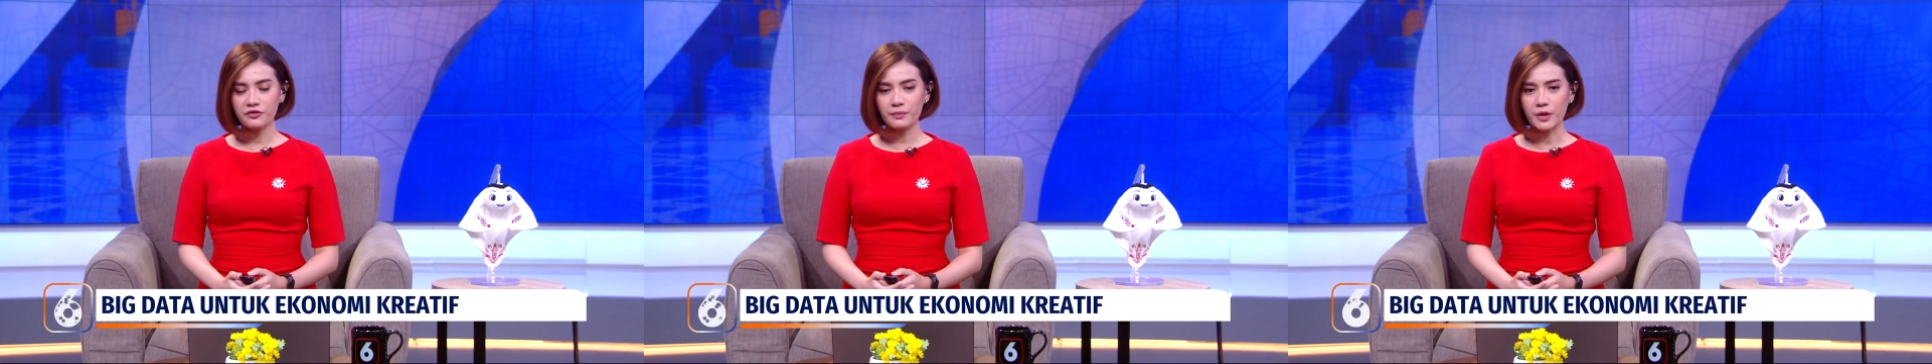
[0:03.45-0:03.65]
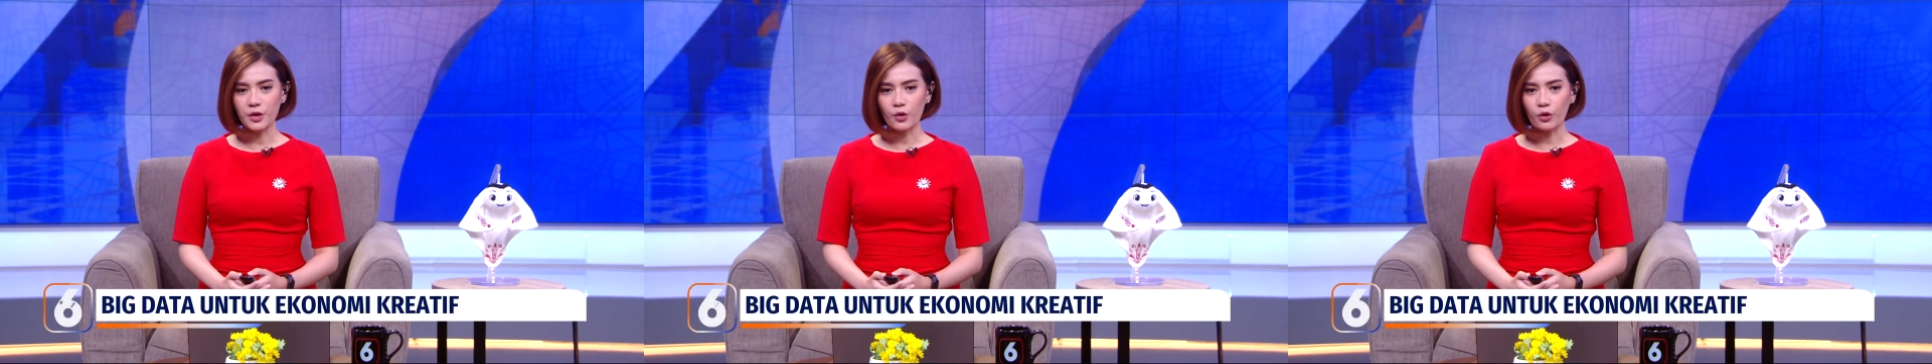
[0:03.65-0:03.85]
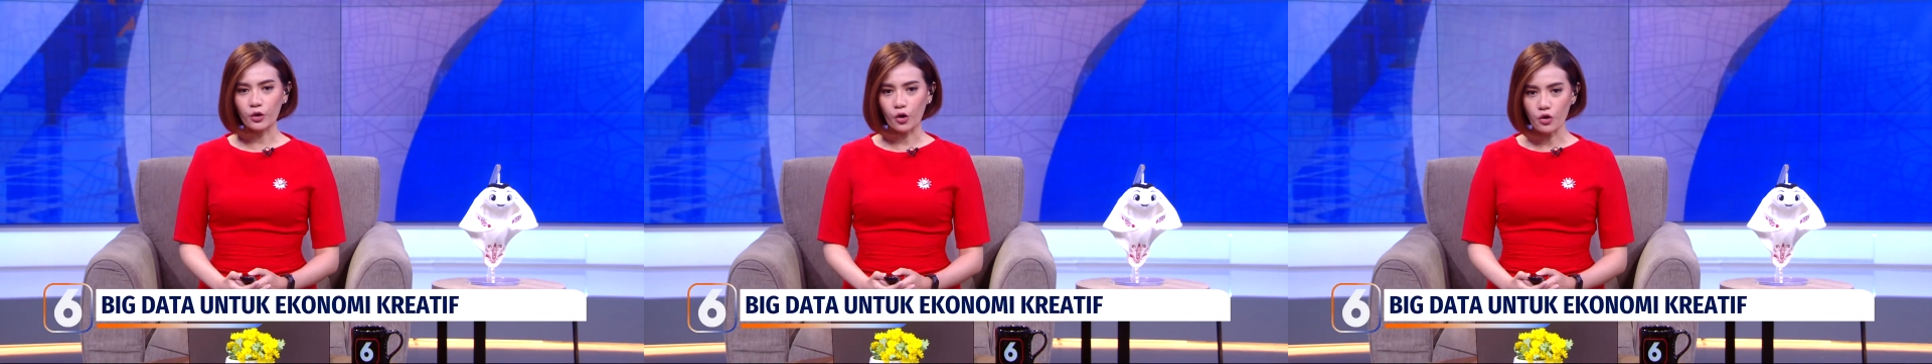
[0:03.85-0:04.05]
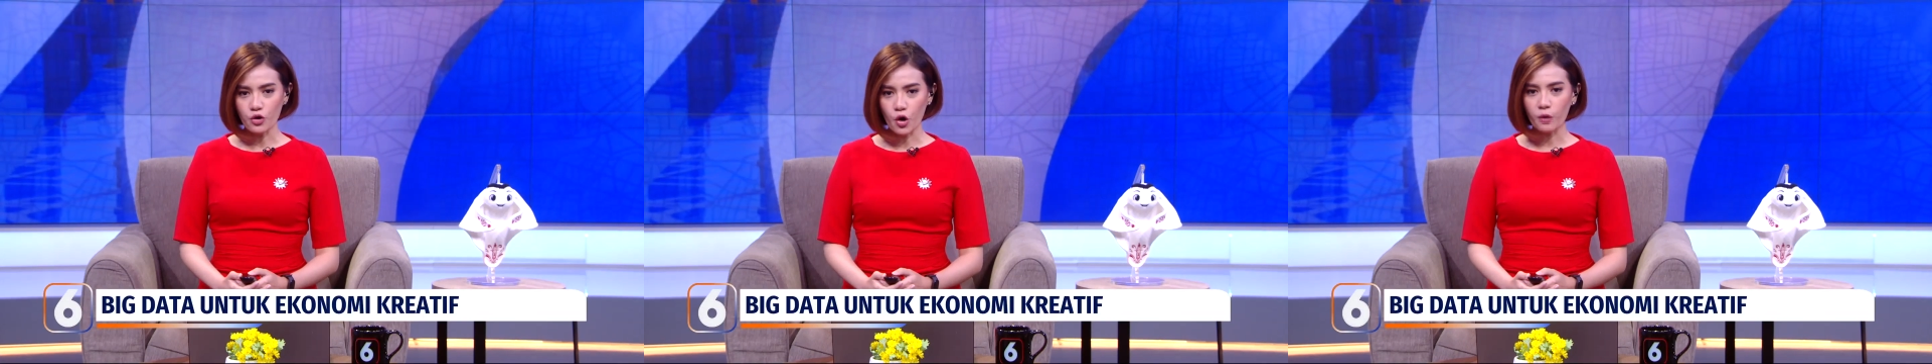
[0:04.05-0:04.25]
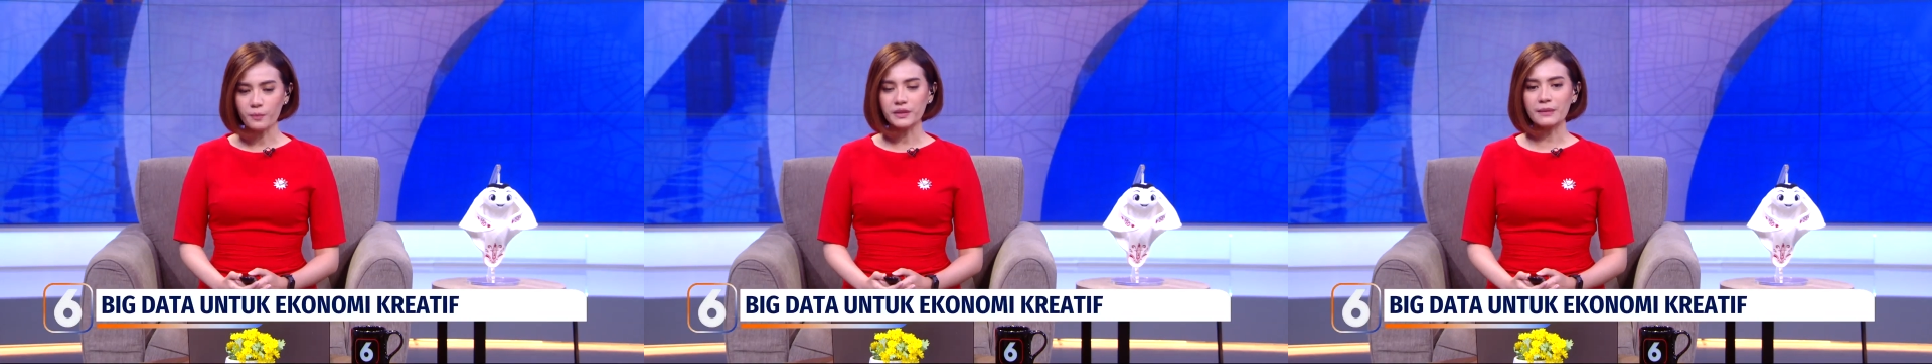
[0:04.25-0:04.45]
mendorong
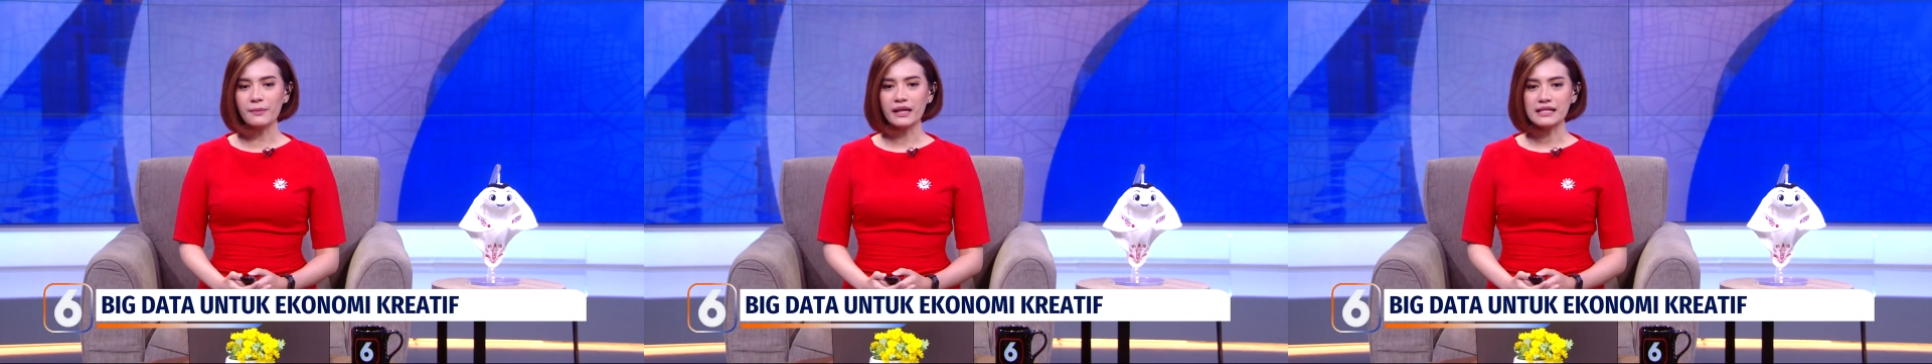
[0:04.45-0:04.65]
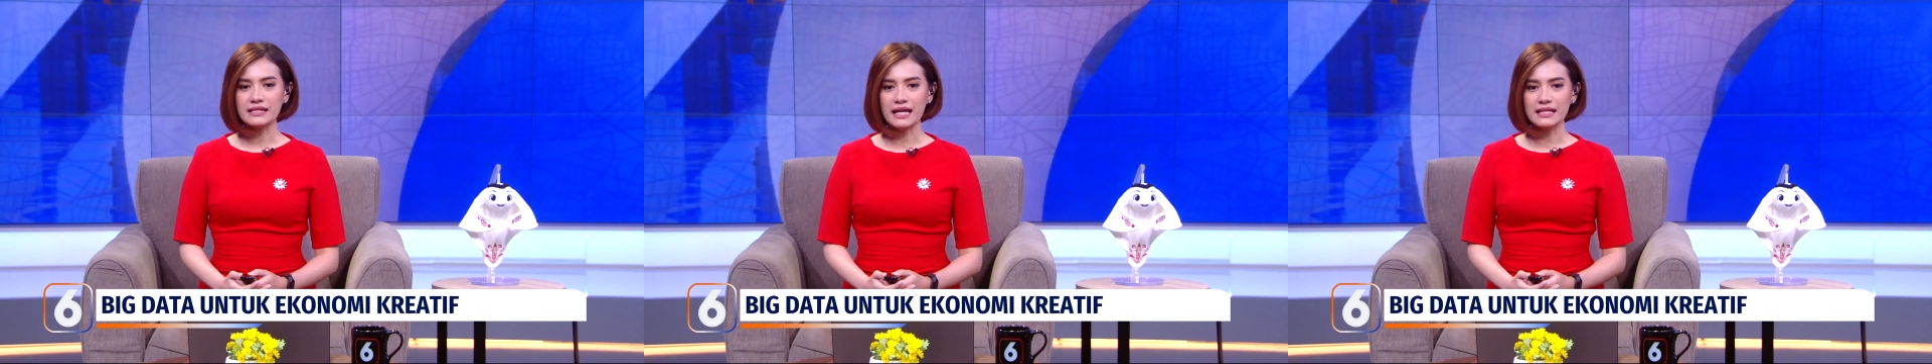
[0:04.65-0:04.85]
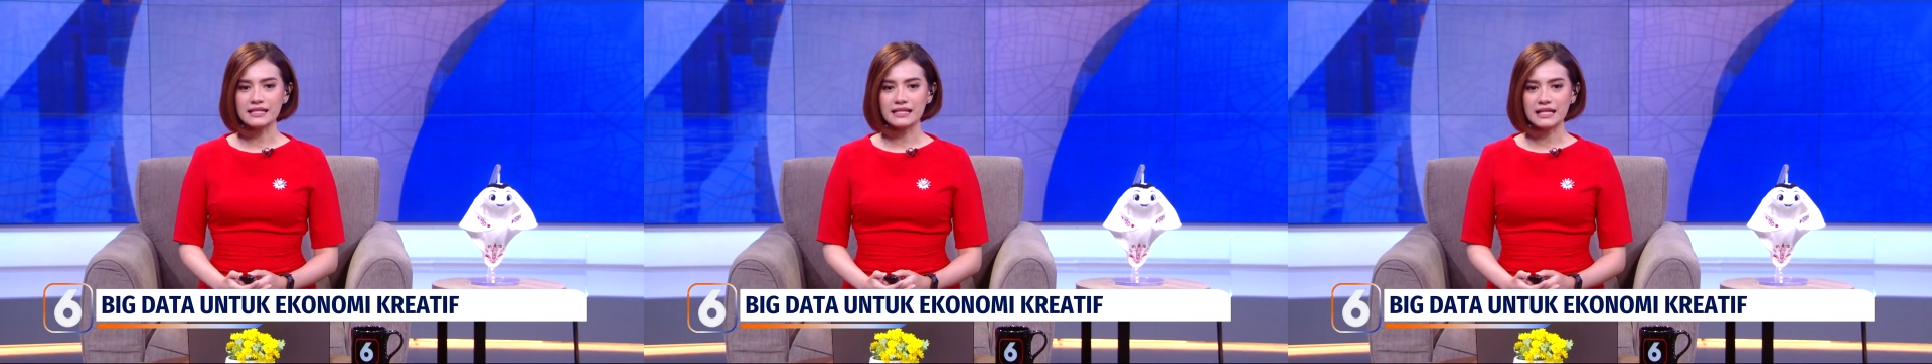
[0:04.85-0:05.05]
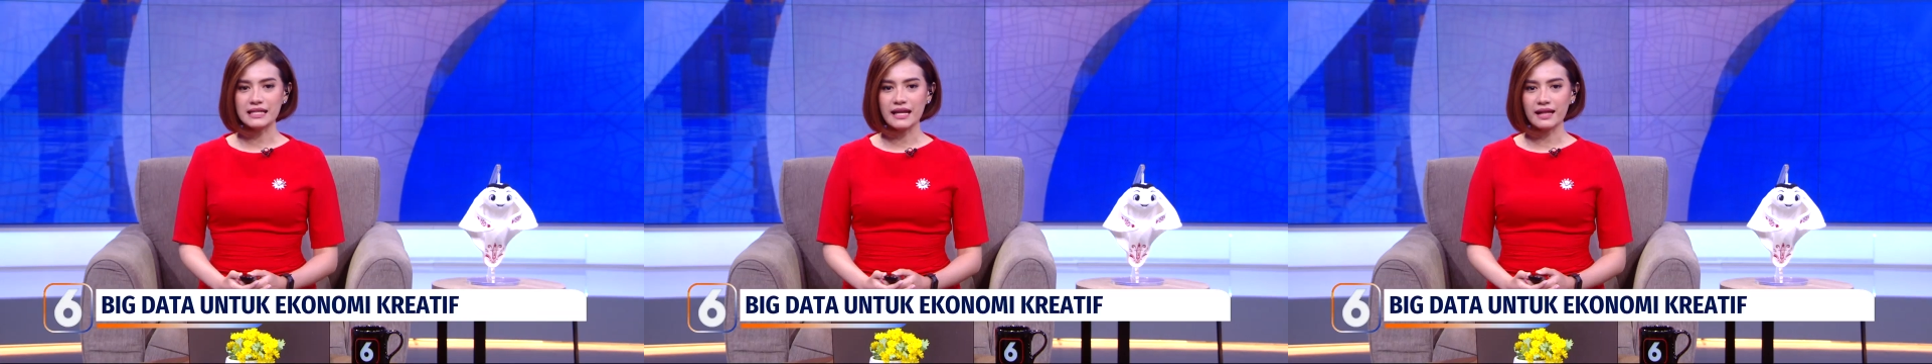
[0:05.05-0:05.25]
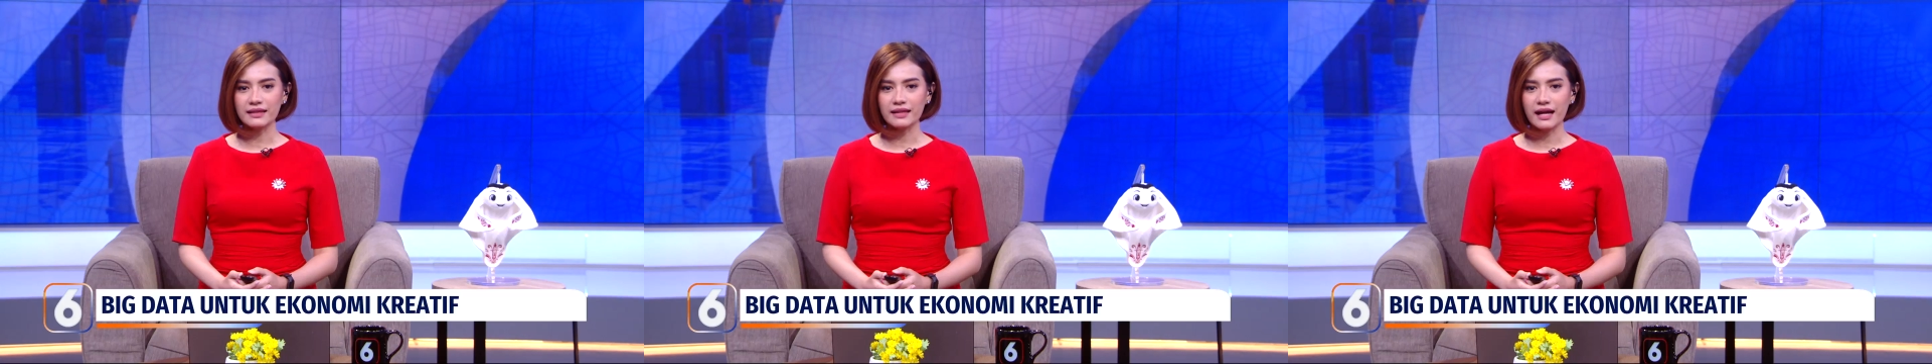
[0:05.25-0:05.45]
optimalisasi
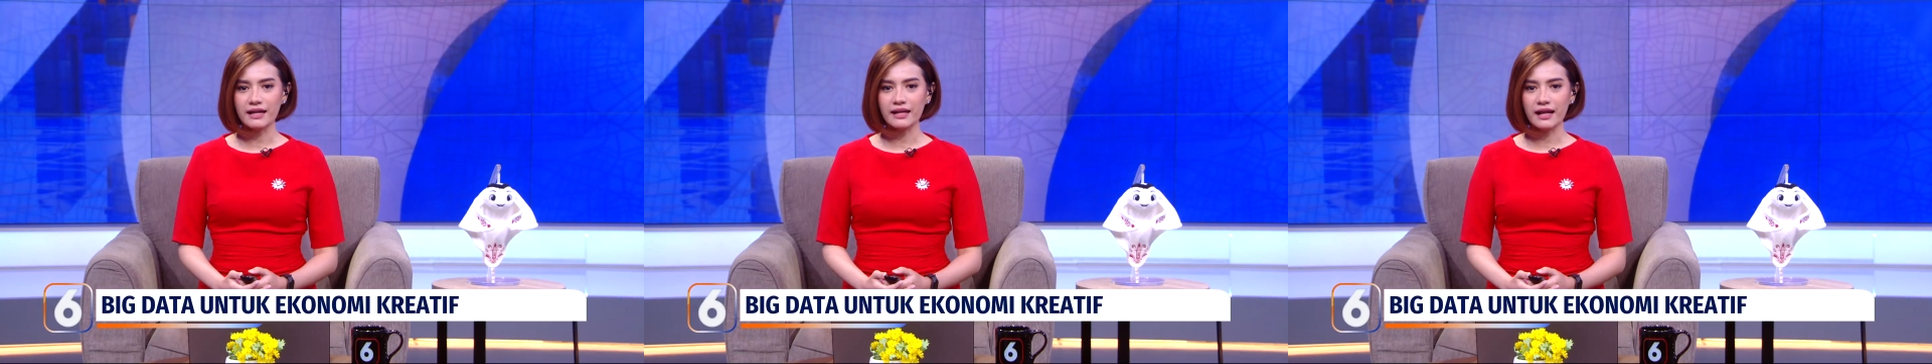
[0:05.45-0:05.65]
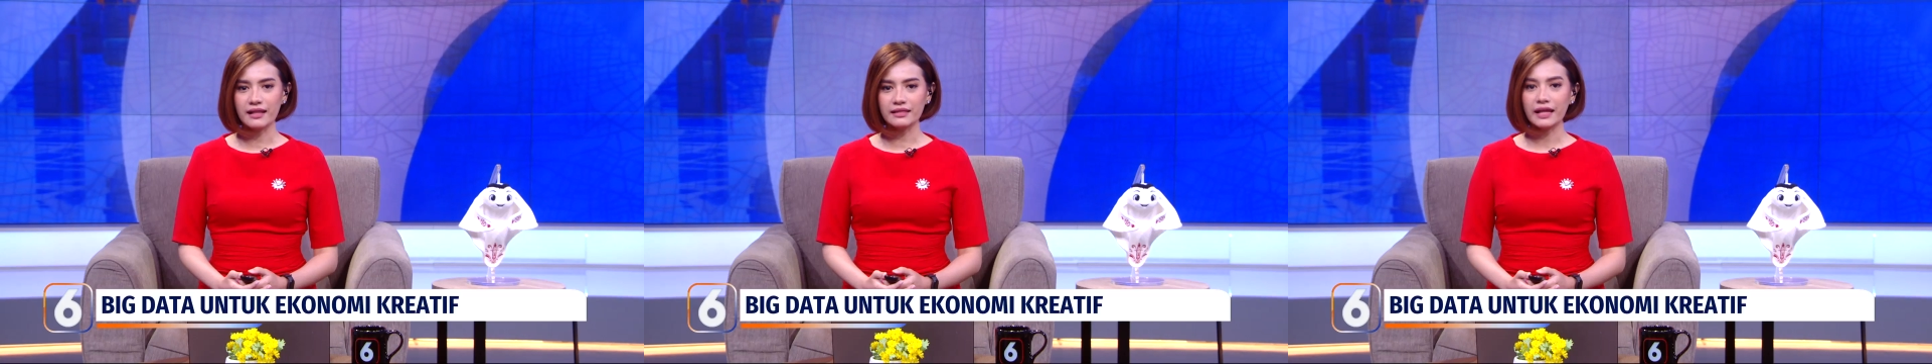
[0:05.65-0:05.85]
data dan